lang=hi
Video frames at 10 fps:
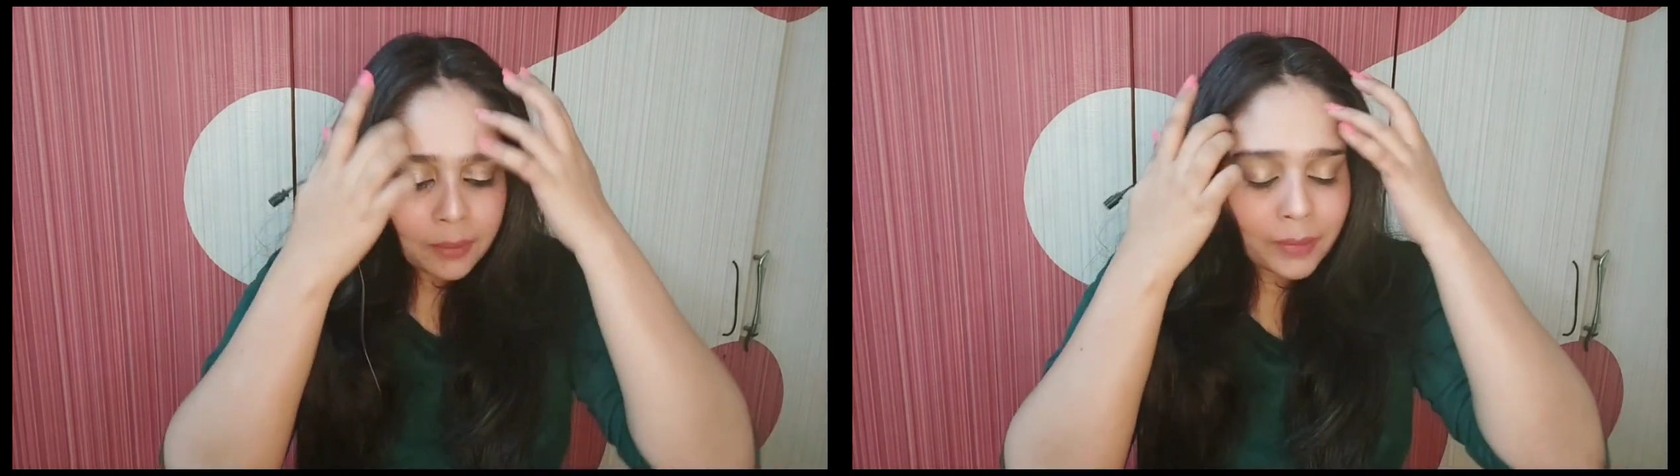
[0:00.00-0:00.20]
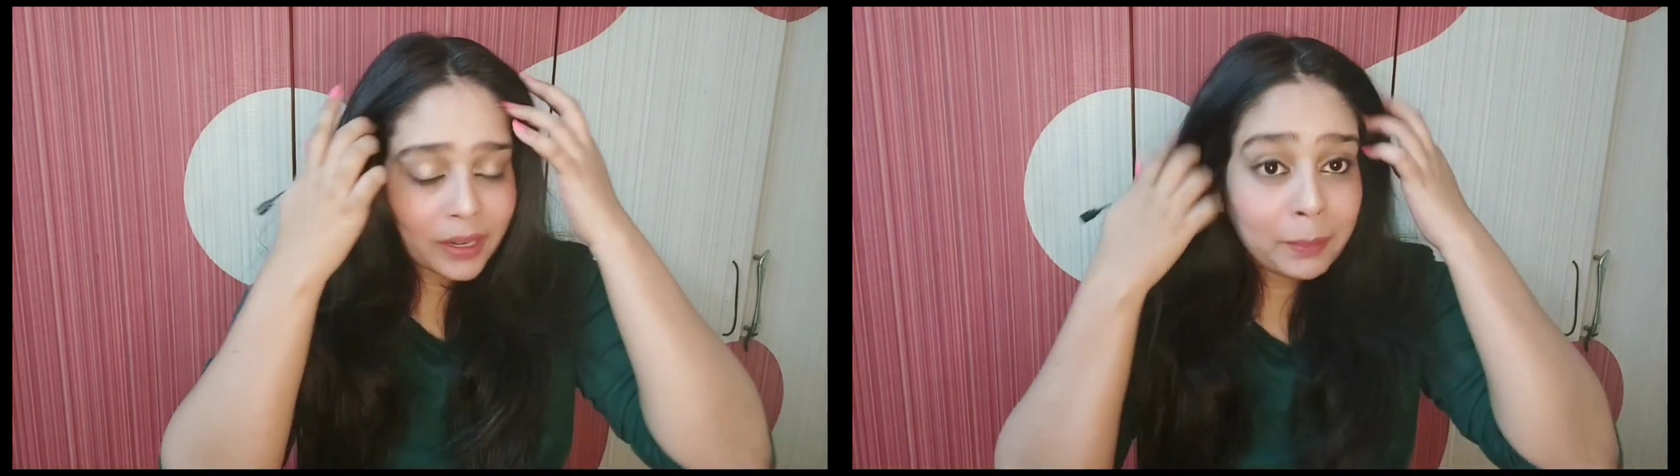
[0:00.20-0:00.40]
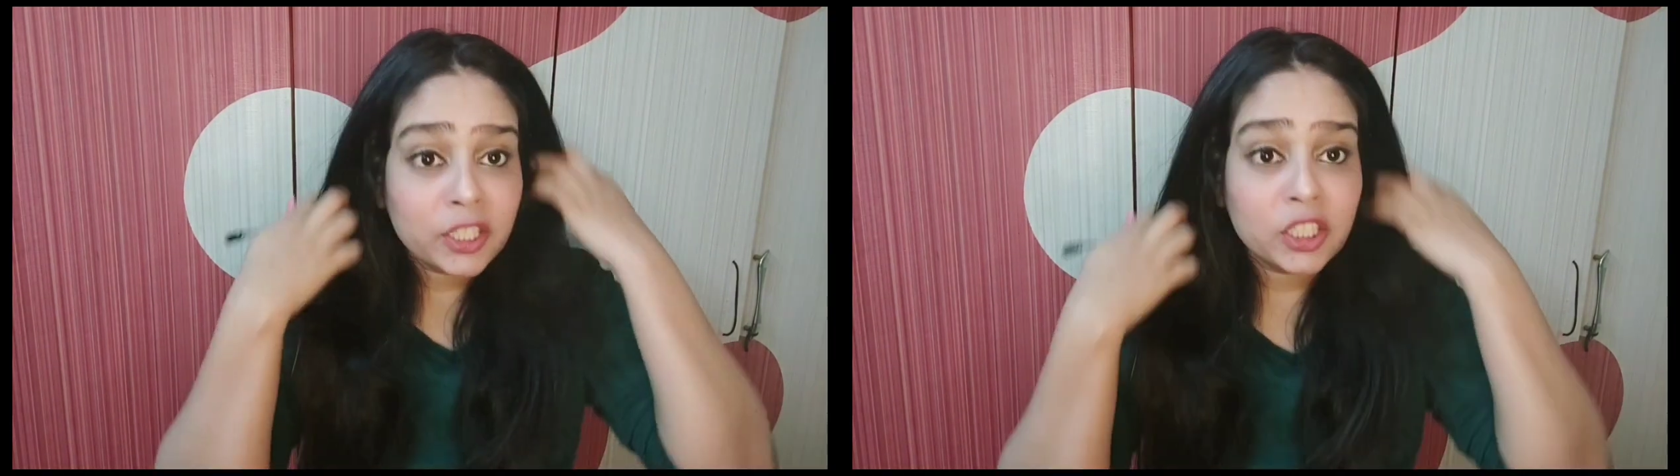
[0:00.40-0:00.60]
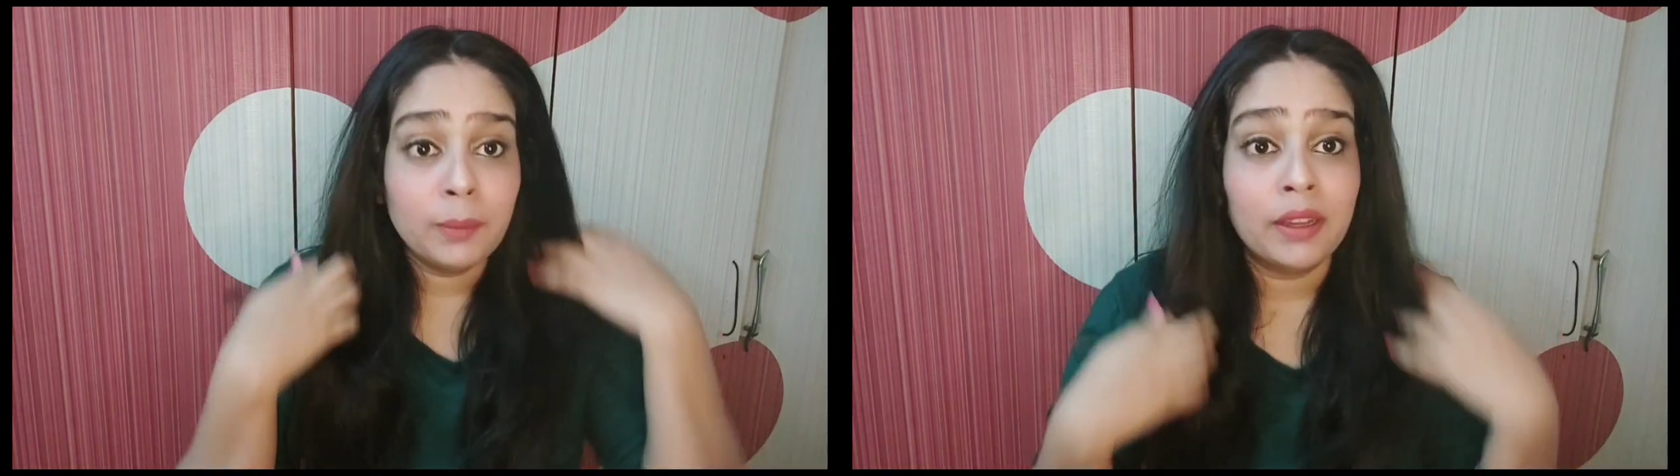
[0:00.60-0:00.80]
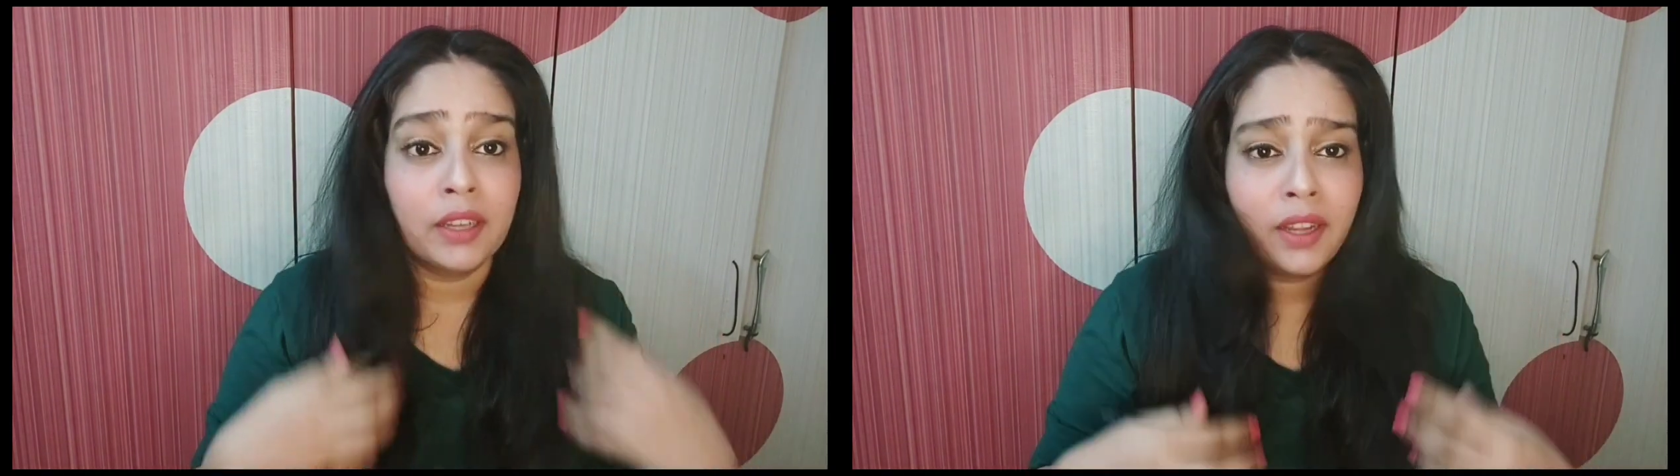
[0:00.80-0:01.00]
मैंने भेज की
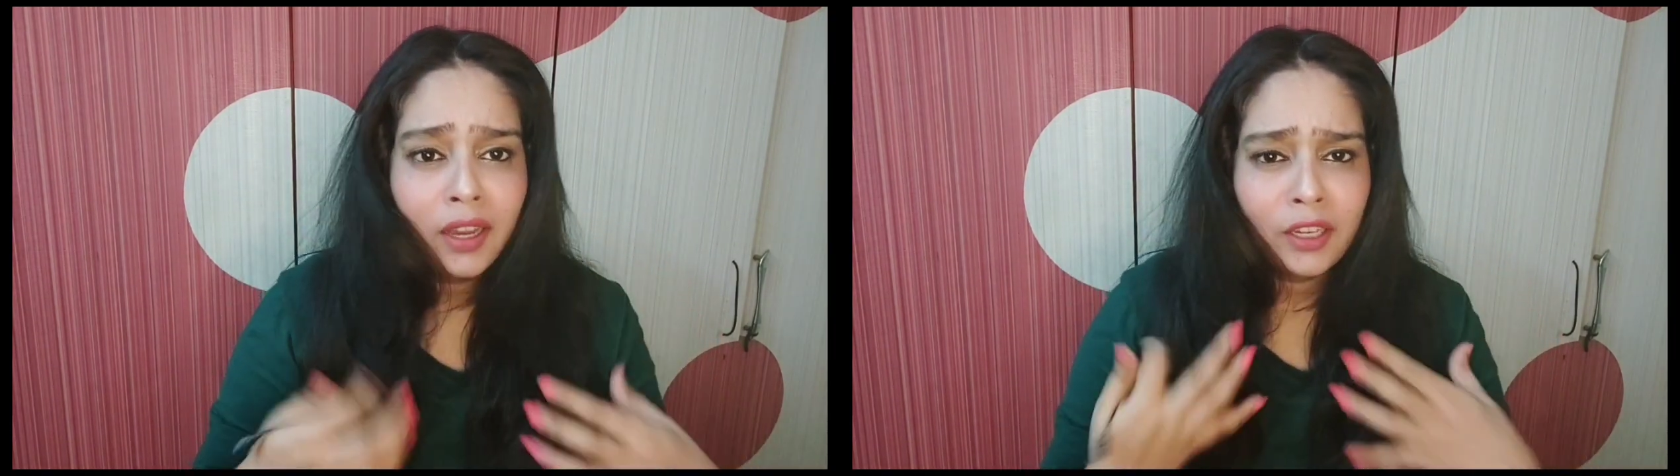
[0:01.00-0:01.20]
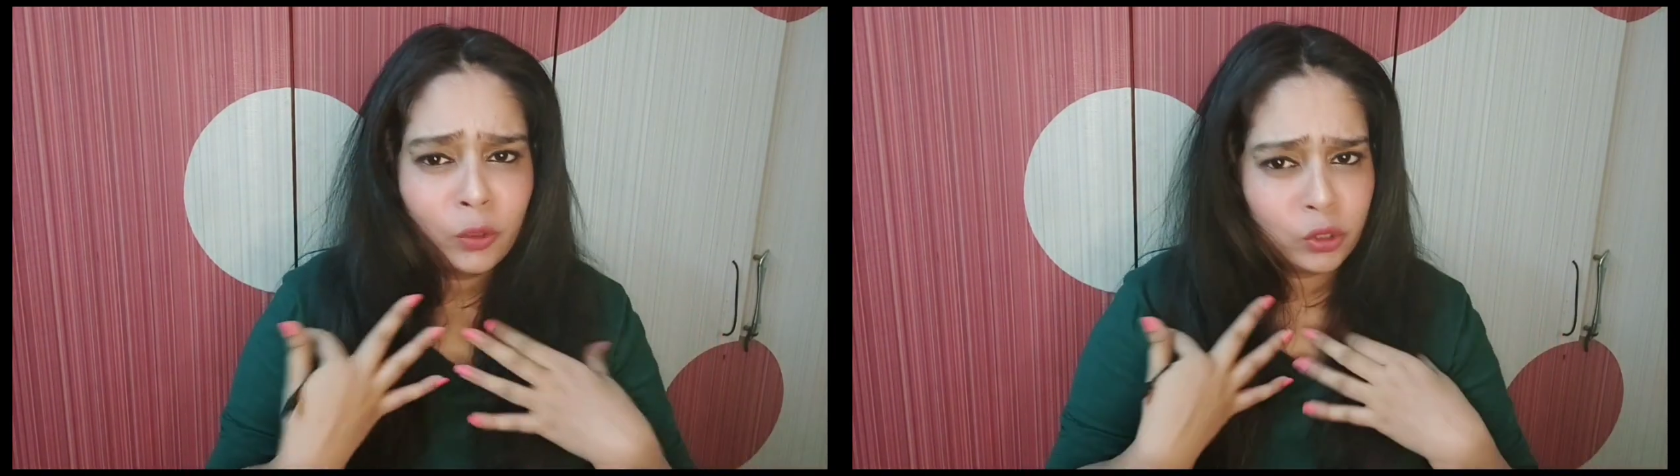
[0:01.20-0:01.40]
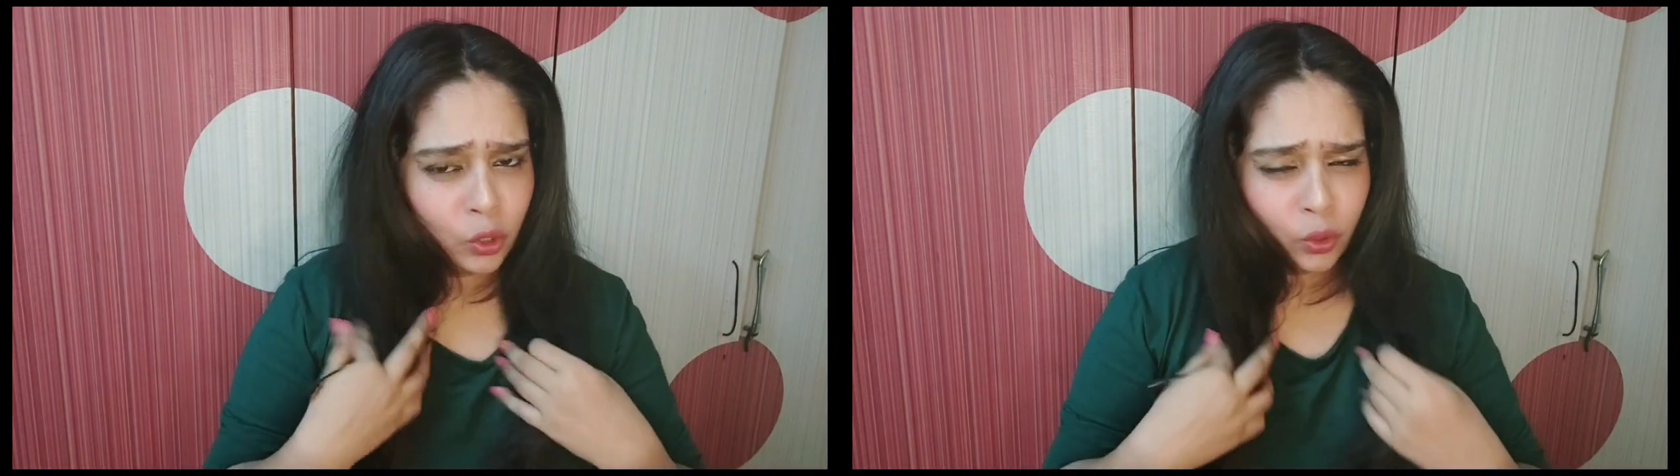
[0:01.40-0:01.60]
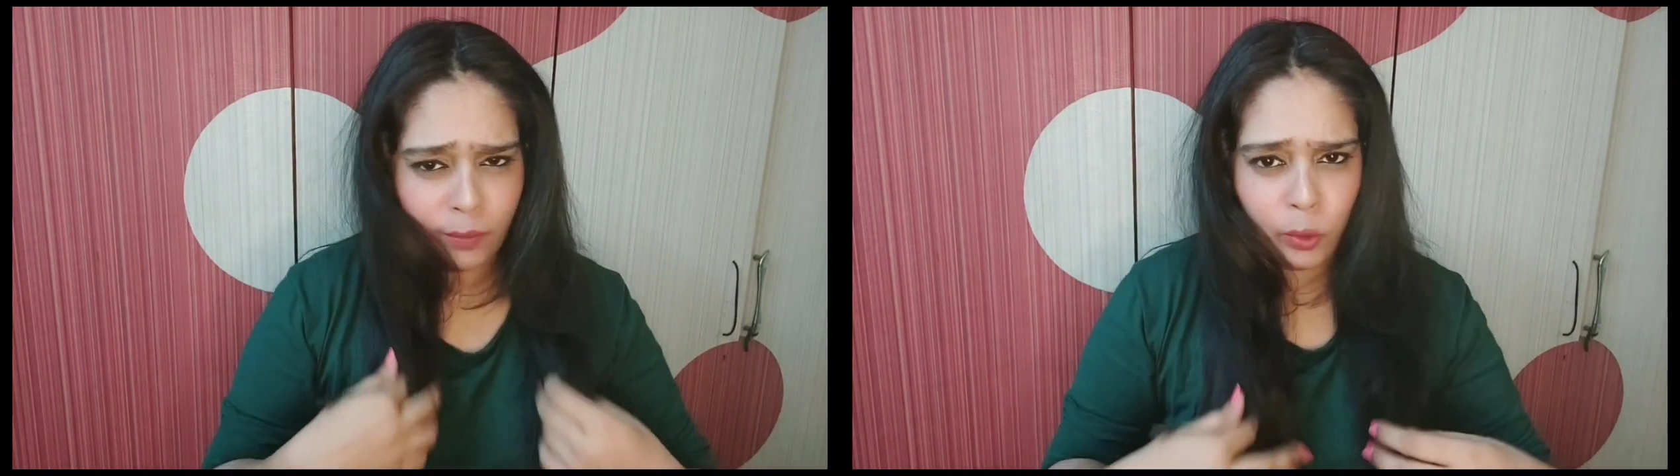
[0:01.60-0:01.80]
मांग निकाल लिया कुछ लोगों ने